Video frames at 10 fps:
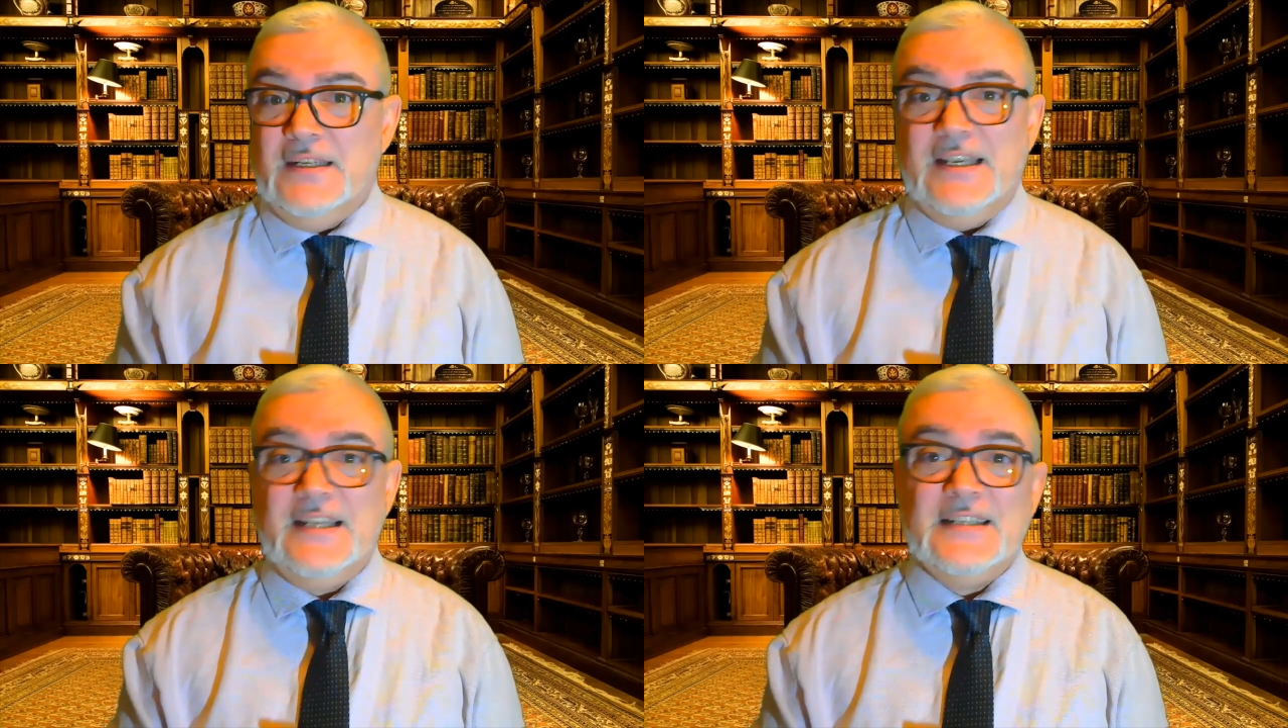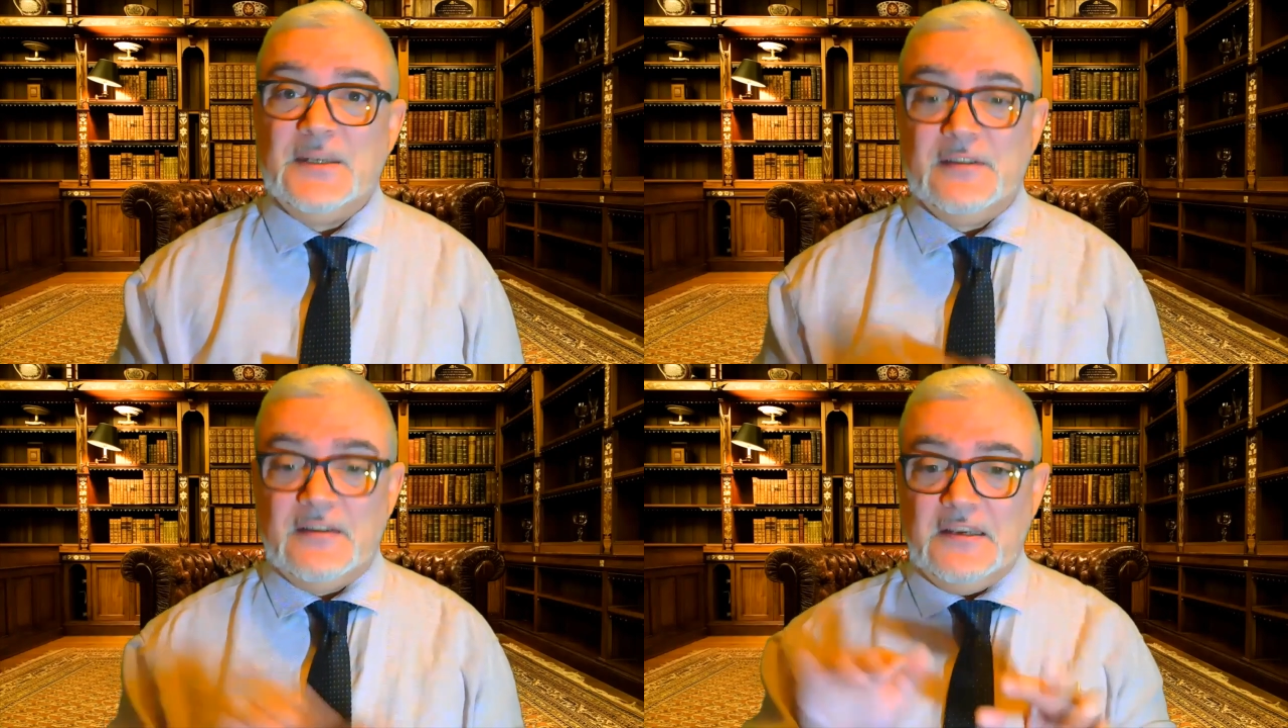¿Quieres
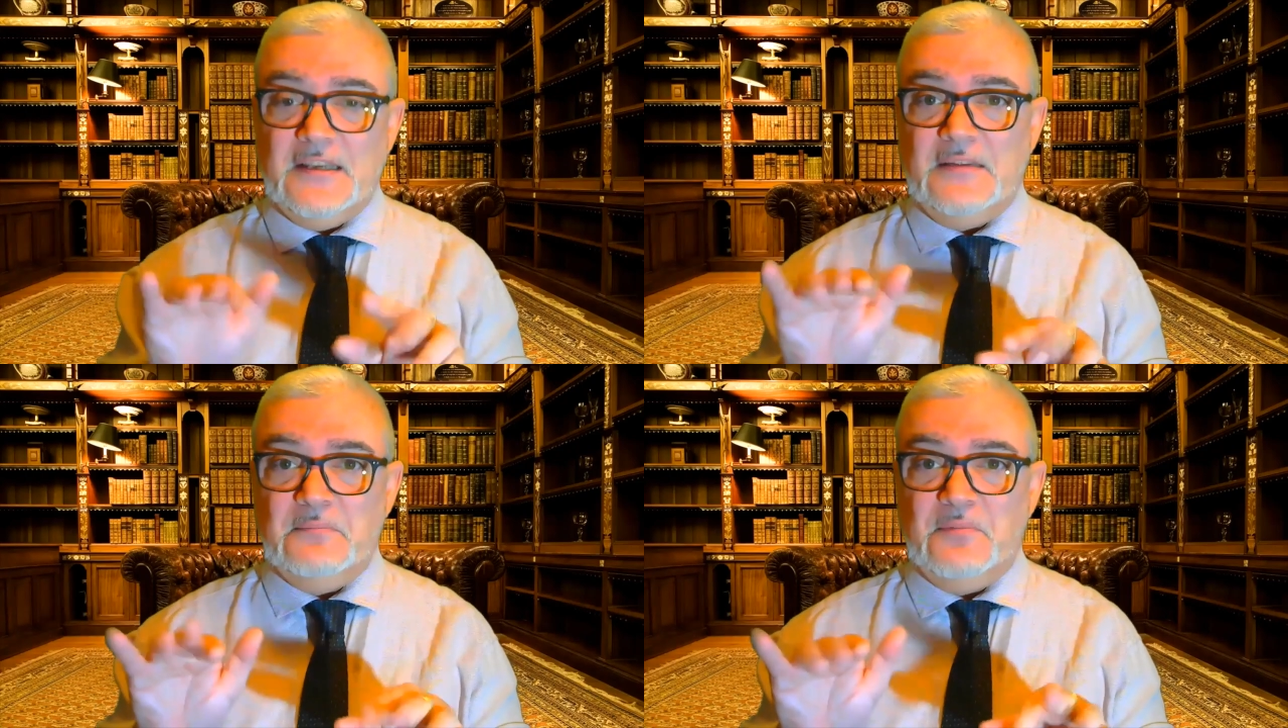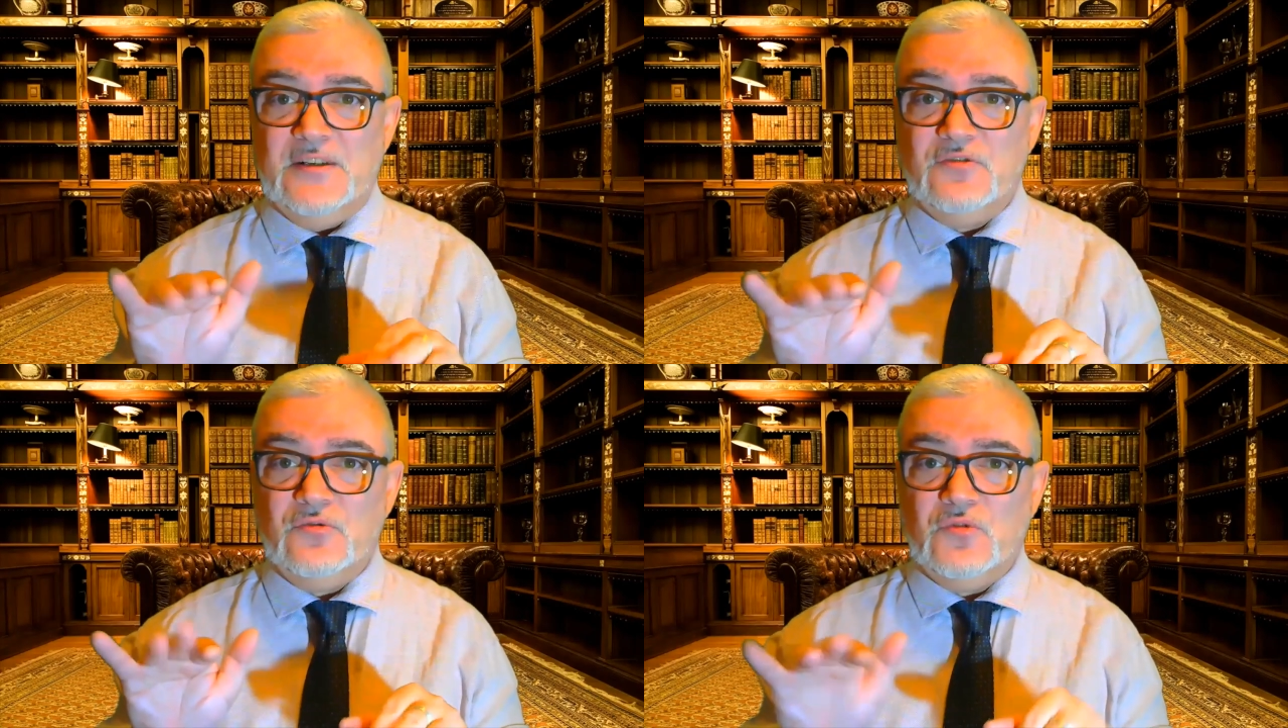saber de Reiki?
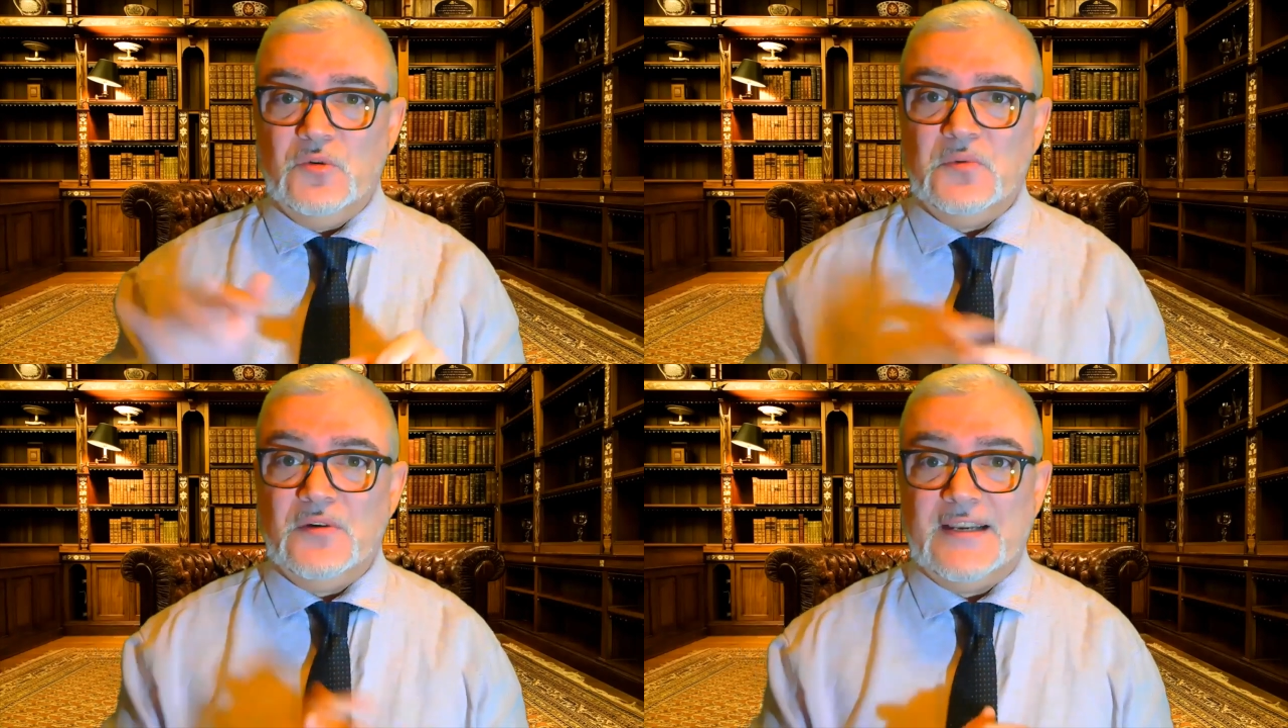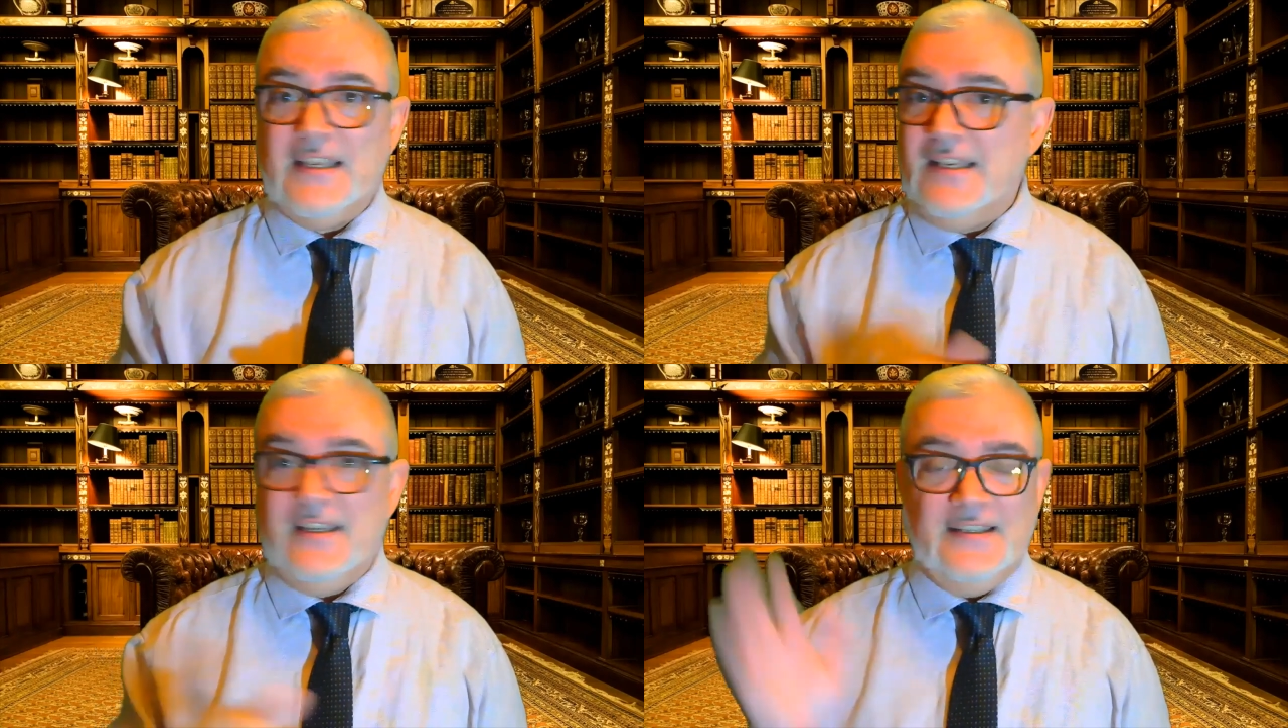Pones YouTube,
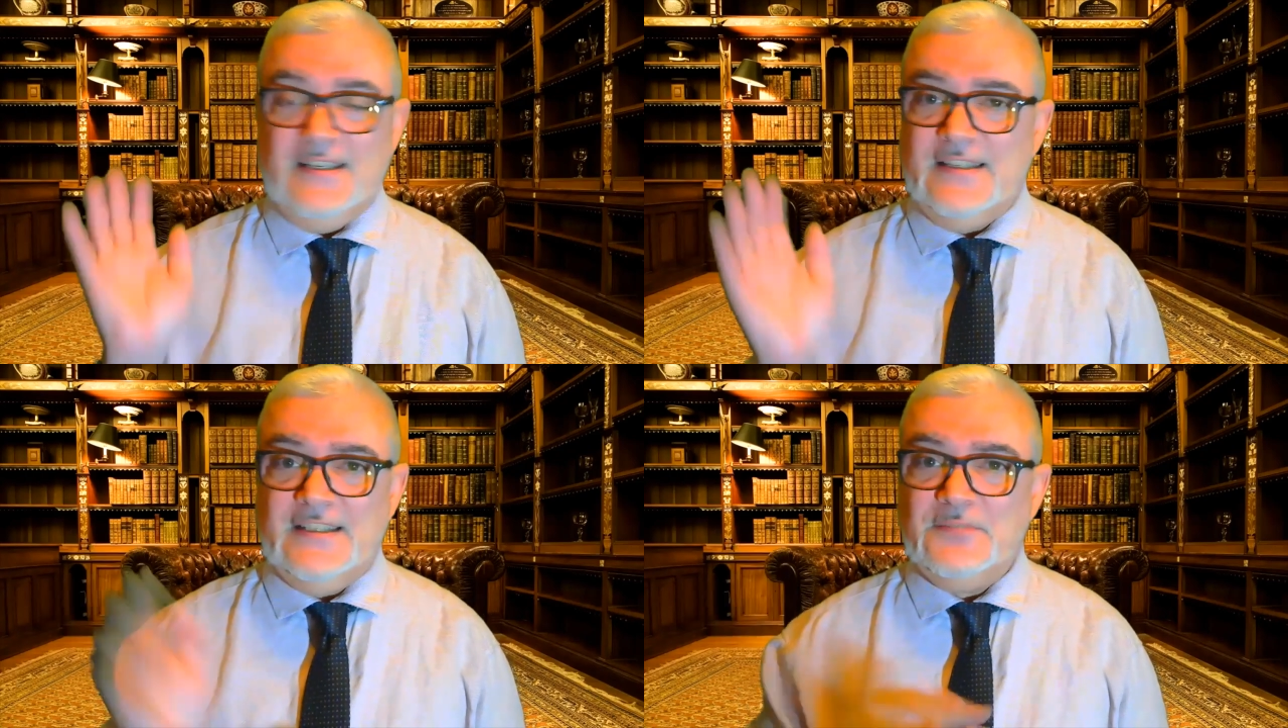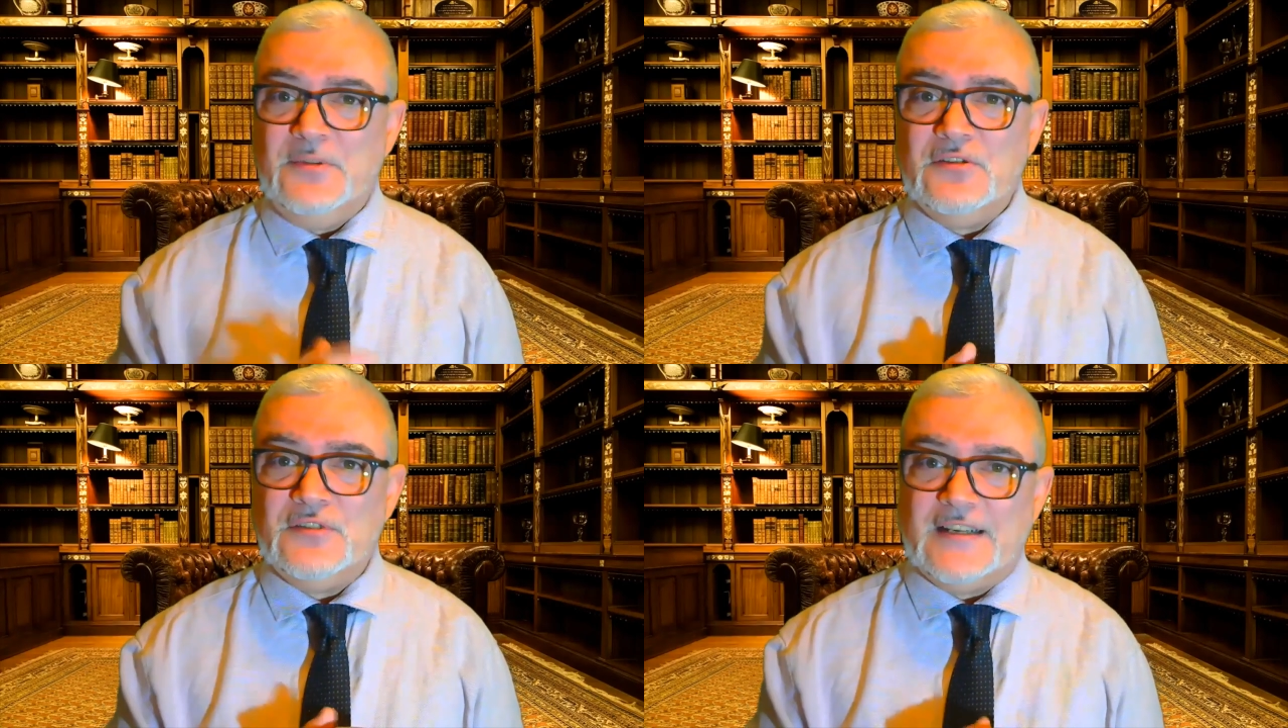Reiki, ya tienes
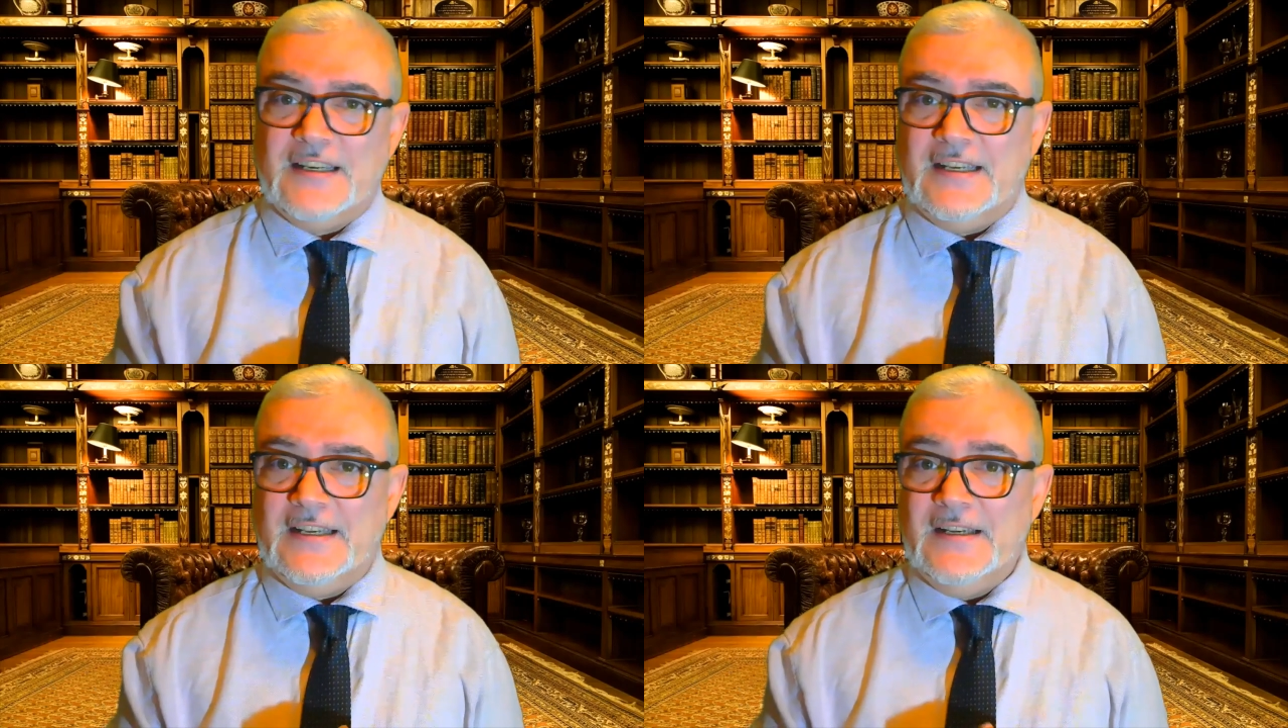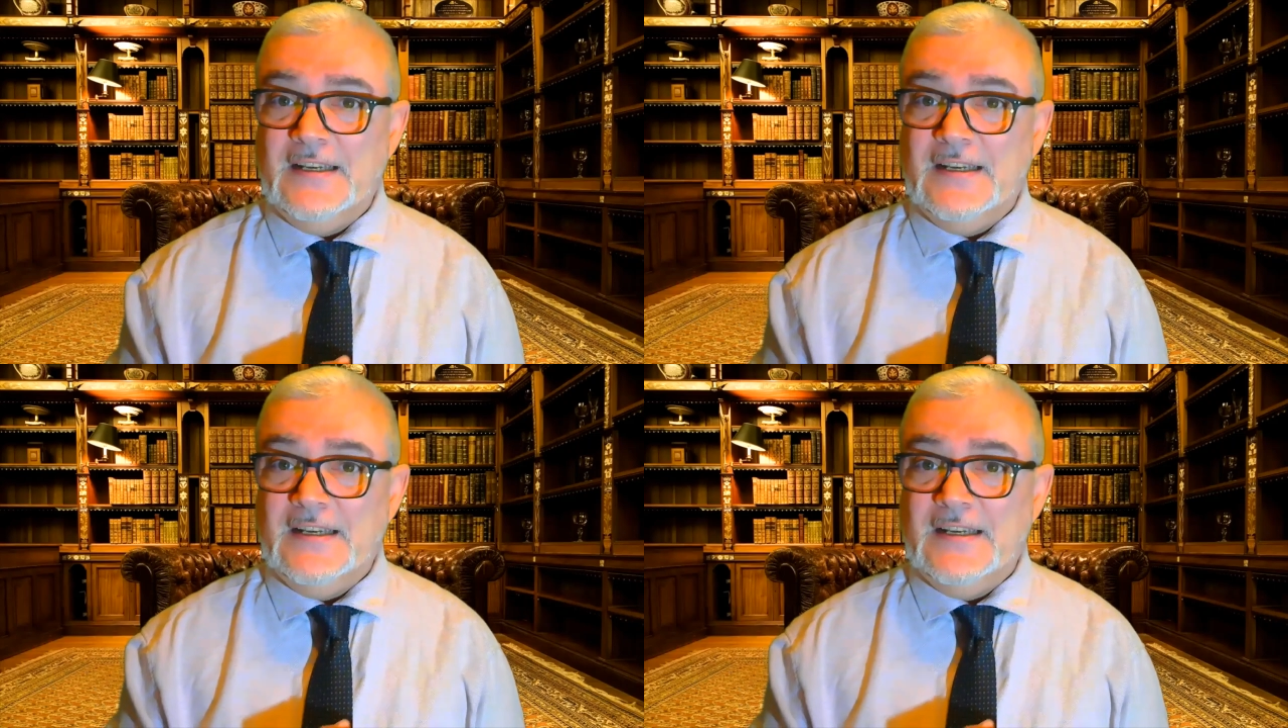vídeos de Reiki.